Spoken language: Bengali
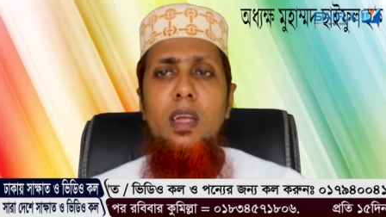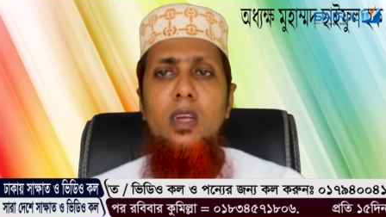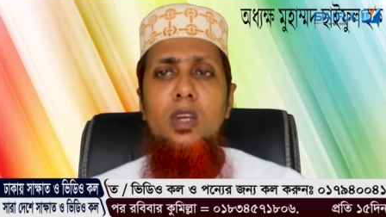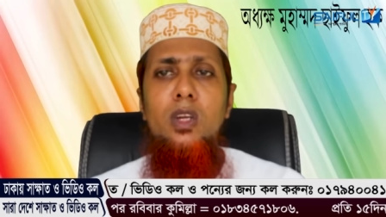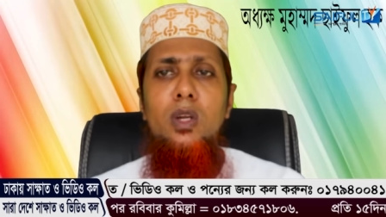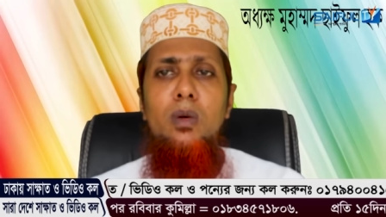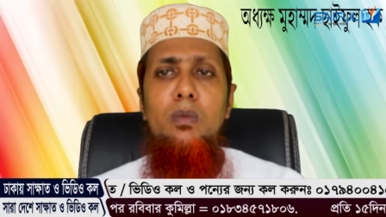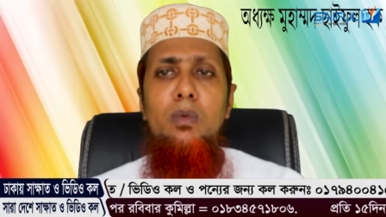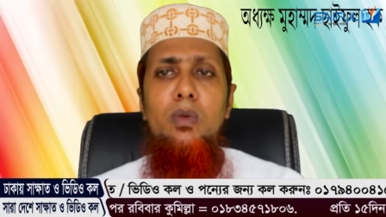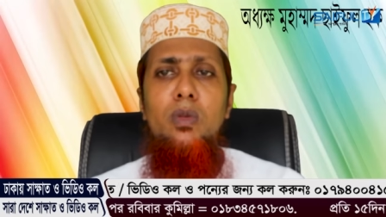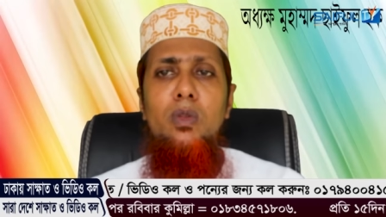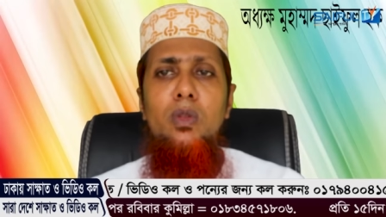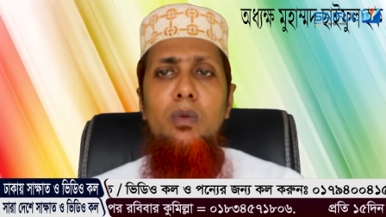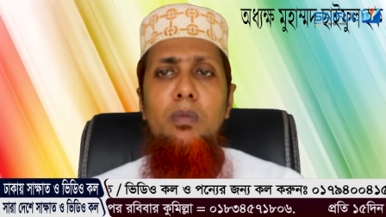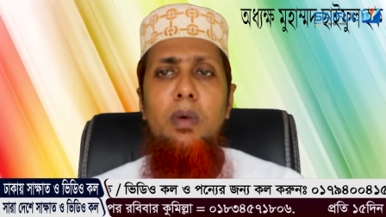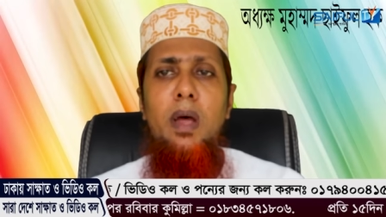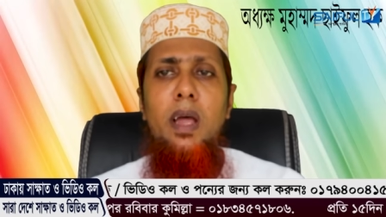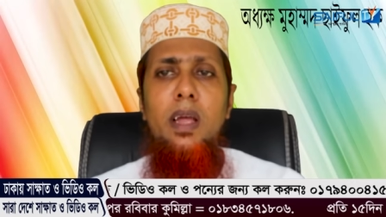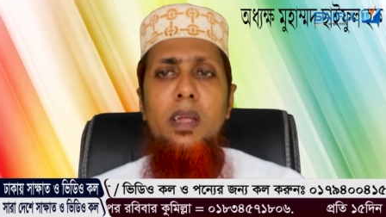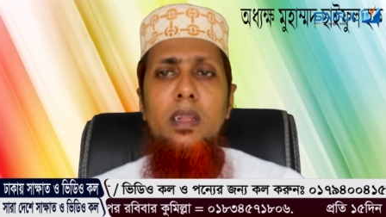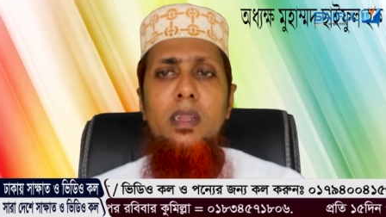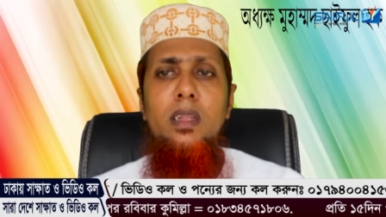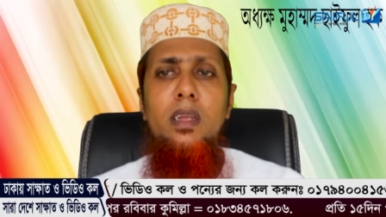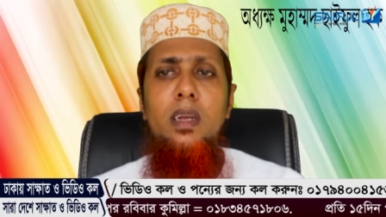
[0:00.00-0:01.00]
এই সমস্ত
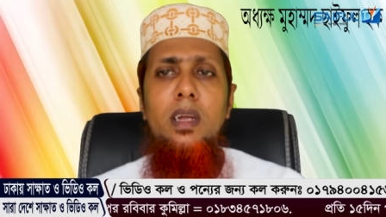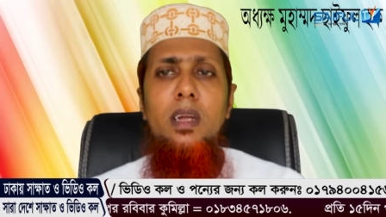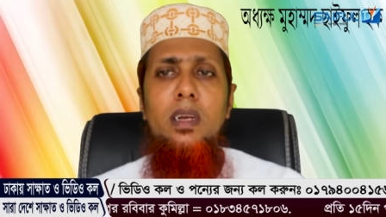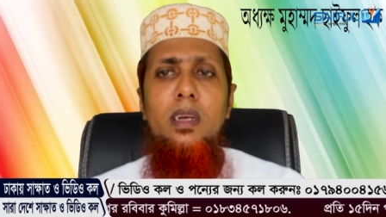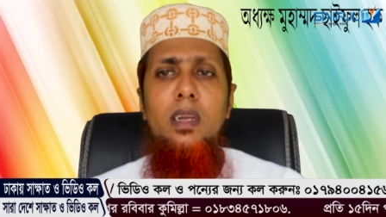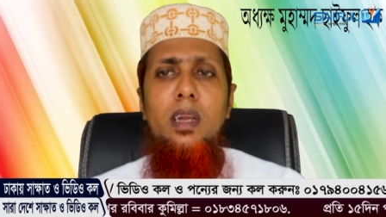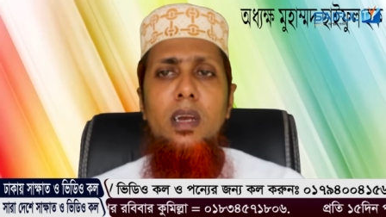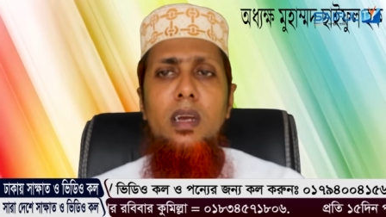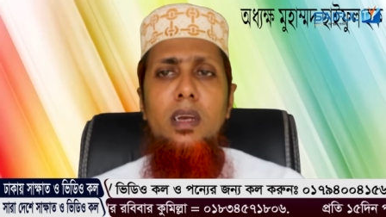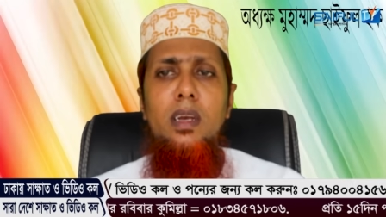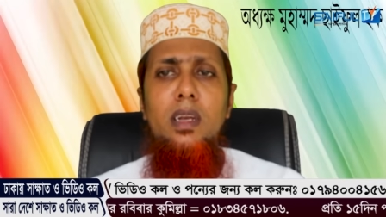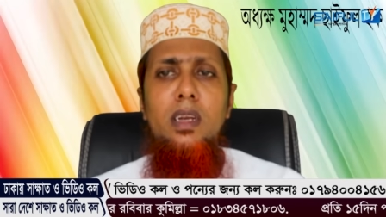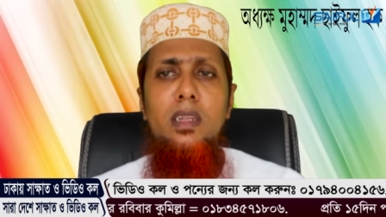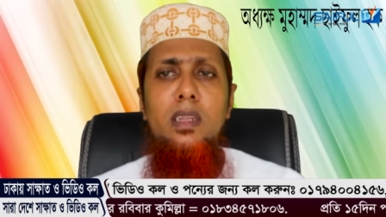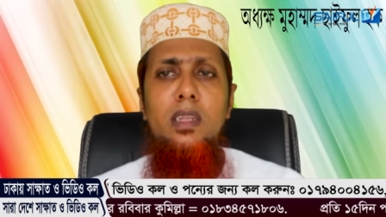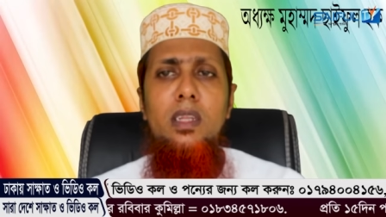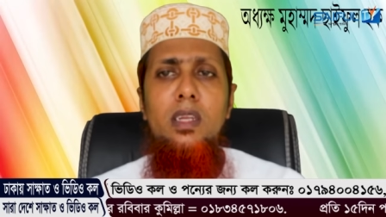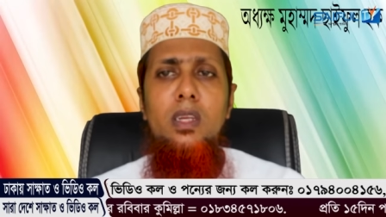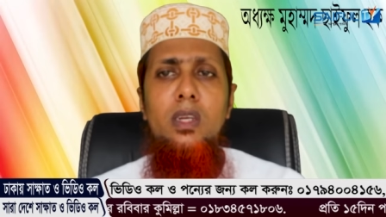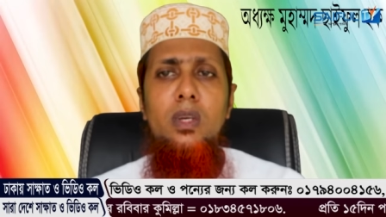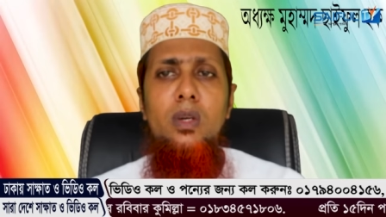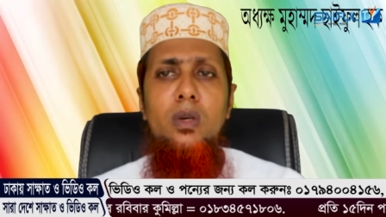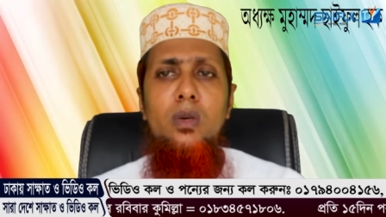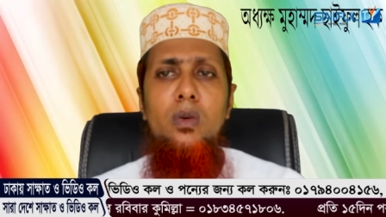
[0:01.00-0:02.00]
ভাইদের একটা
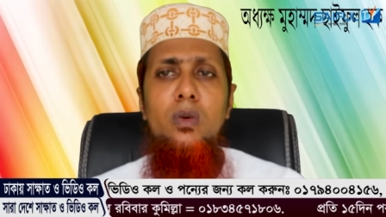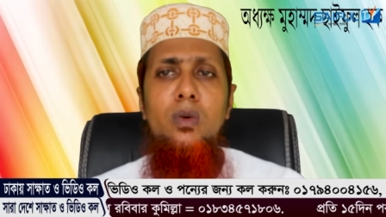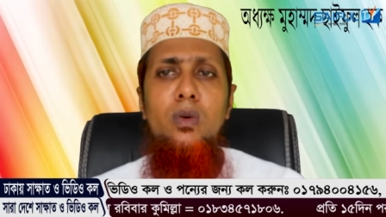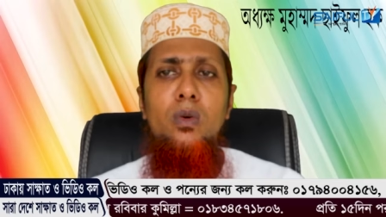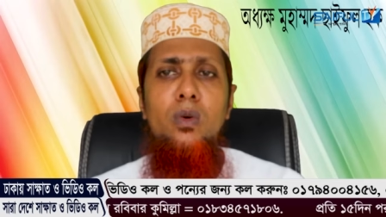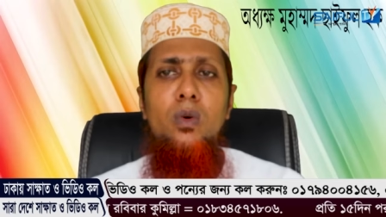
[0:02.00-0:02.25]
নির্দিষ্ট